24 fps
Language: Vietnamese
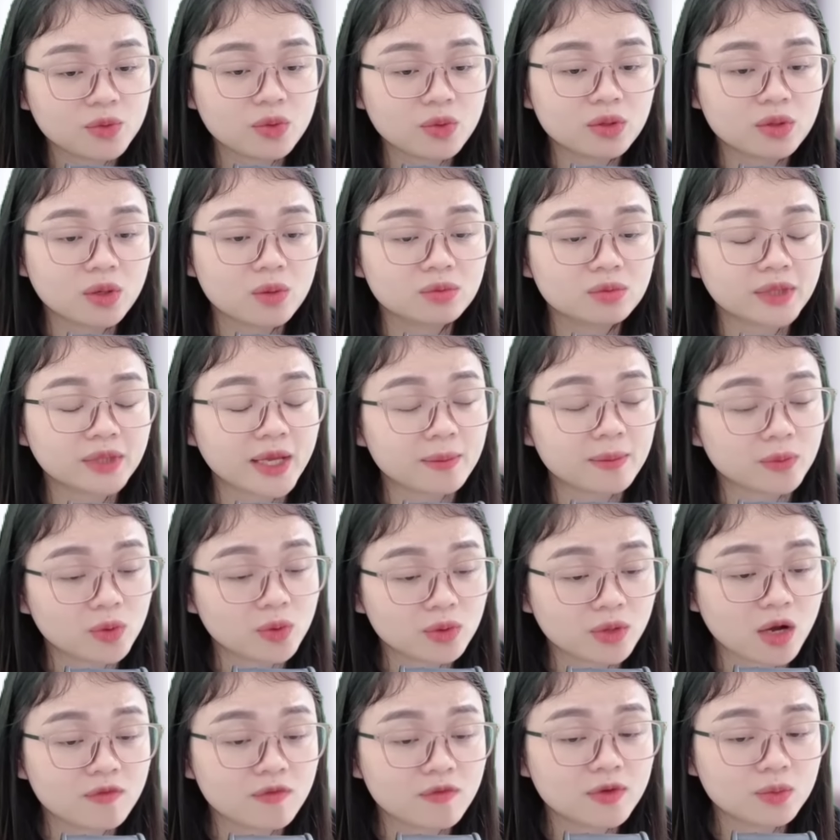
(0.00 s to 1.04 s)
Minh Quân không
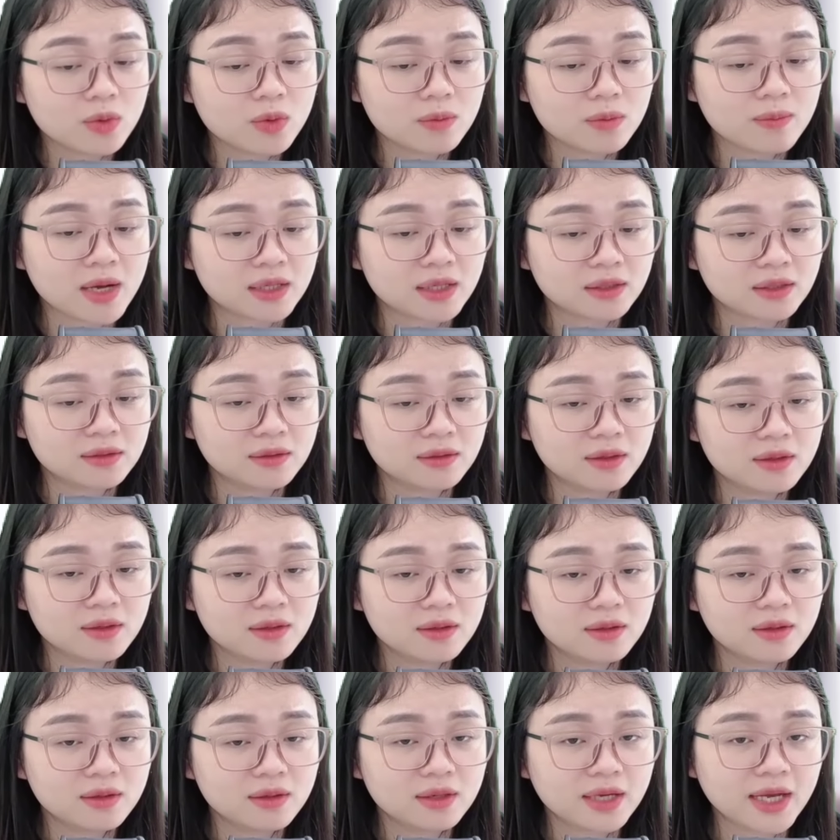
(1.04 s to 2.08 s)
thèm đôi co với quốc bằng
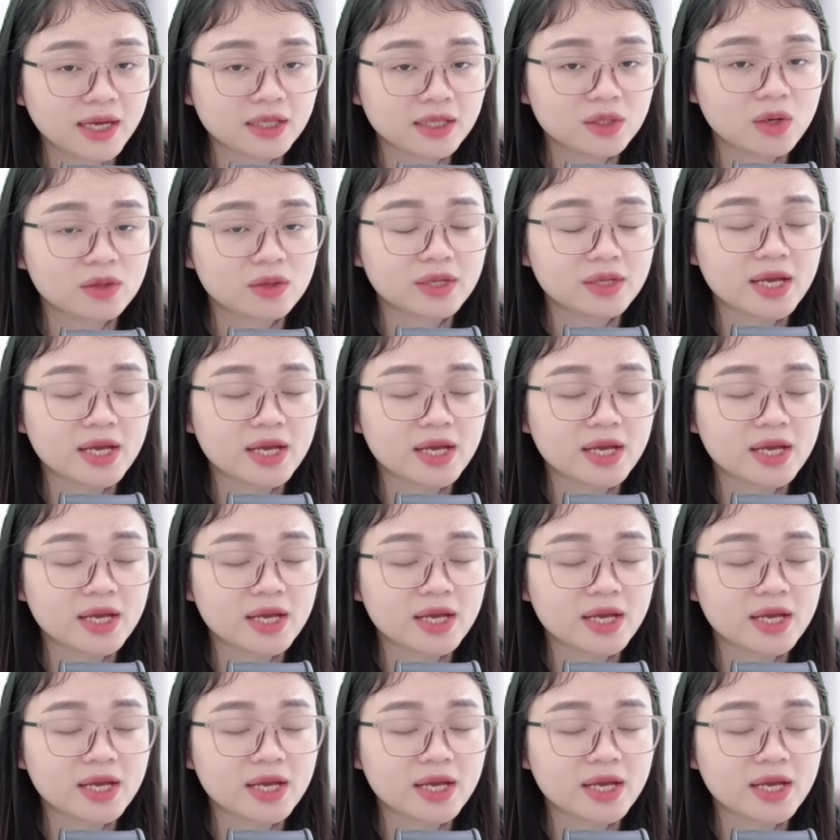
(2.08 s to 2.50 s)
nữa Anh